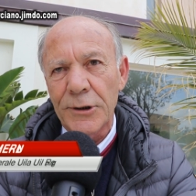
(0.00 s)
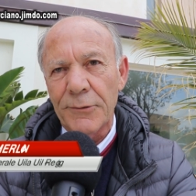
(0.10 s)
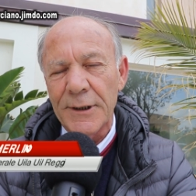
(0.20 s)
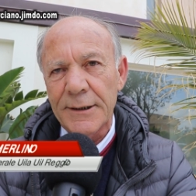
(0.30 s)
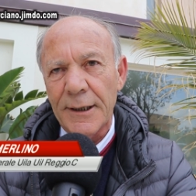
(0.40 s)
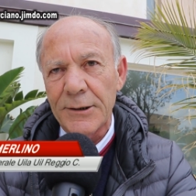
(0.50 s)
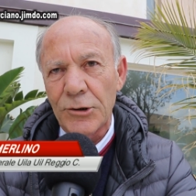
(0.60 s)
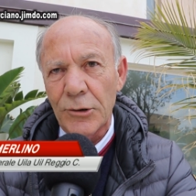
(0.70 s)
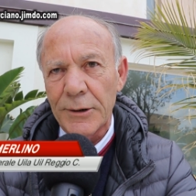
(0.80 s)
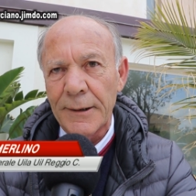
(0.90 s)
di questa
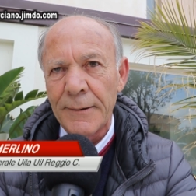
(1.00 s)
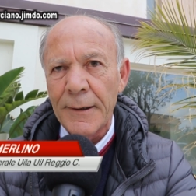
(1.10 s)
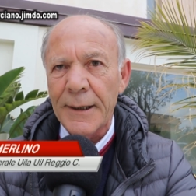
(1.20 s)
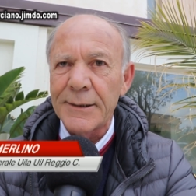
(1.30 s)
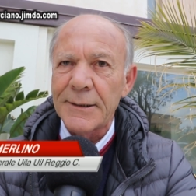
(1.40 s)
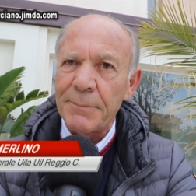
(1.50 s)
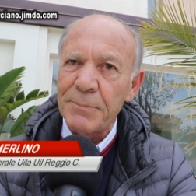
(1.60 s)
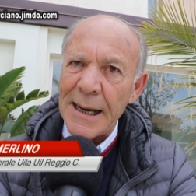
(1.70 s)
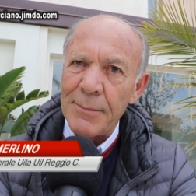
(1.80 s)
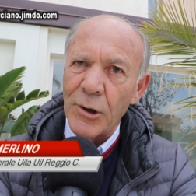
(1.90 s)
regione, che
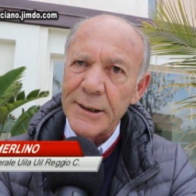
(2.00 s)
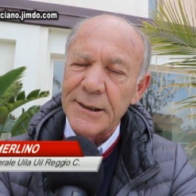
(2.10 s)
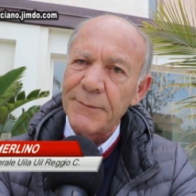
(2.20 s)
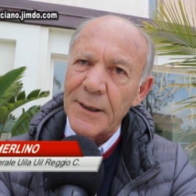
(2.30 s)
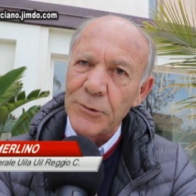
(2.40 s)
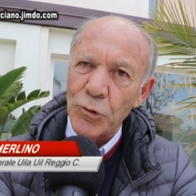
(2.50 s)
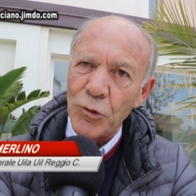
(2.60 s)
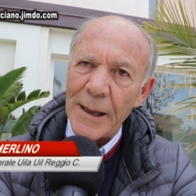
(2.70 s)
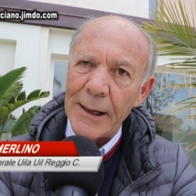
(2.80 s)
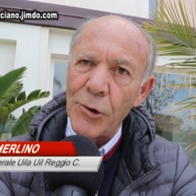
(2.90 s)
sappiamo che si
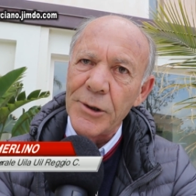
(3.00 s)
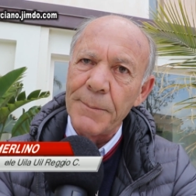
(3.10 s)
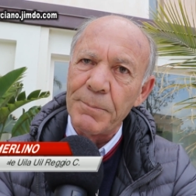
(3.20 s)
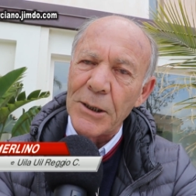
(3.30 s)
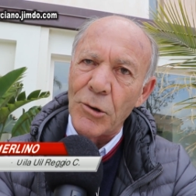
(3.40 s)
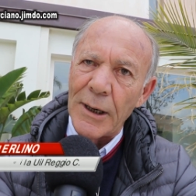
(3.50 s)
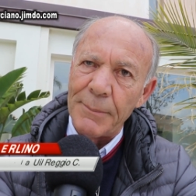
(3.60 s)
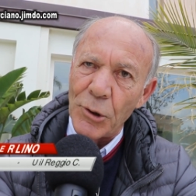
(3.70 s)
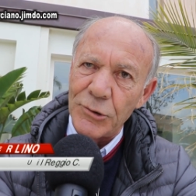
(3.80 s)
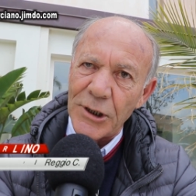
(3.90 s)
frantuma a ogni piccola
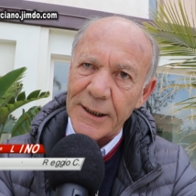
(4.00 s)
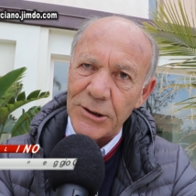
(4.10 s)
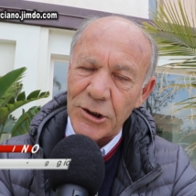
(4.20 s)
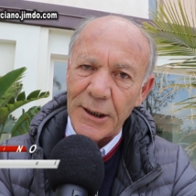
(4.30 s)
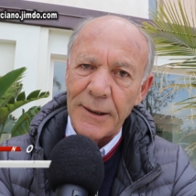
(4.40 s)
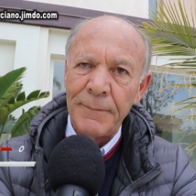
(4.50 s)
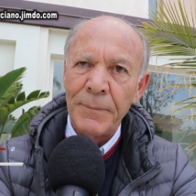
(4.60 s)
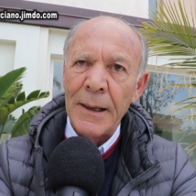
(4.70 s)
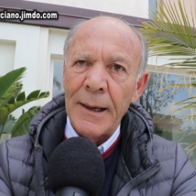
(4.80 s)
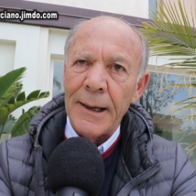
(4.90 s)
pioggia che c'è
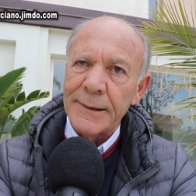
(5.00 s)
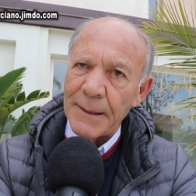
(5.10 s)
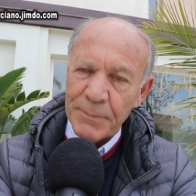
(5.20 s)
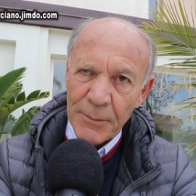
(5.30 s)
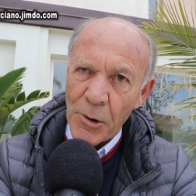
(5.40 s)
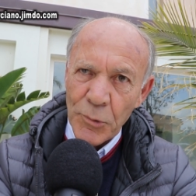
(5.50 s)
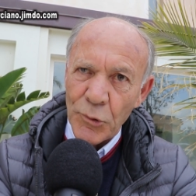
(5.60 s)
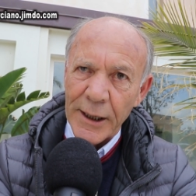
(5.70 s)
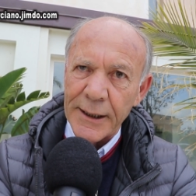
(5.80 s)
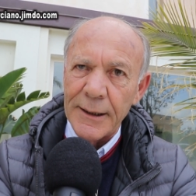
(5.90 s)
e sappiamo
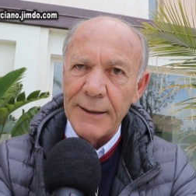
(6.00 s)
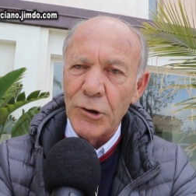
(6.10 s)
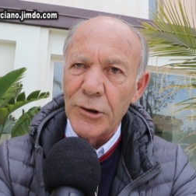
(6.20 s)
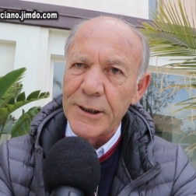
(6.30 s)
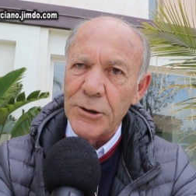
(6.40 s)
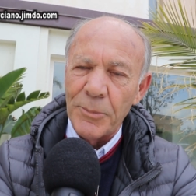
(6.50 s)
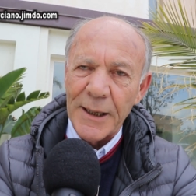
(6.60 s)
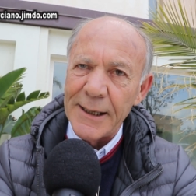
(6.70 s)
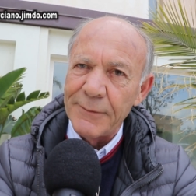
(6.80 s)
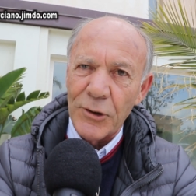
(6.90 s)
pure che il lavoro degli
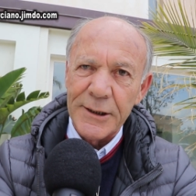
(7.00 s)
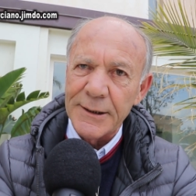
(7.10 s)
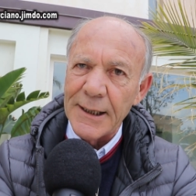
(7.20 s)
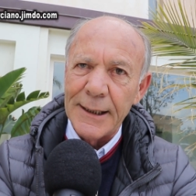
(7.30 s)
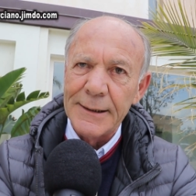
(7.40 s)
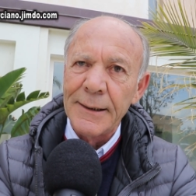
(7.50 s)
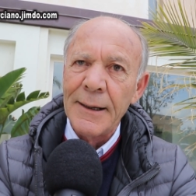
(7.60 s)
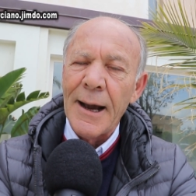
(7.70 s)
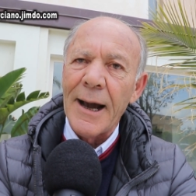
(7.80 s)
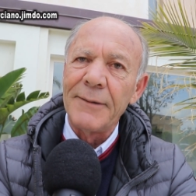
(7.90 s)
operai forestali
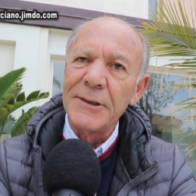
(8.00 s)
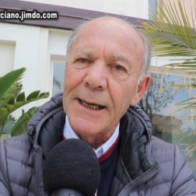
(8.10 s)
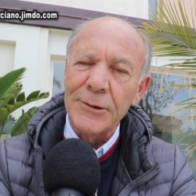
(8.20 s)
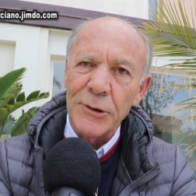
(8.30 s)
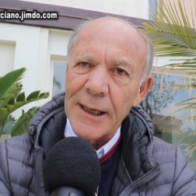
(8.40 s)
ha evitato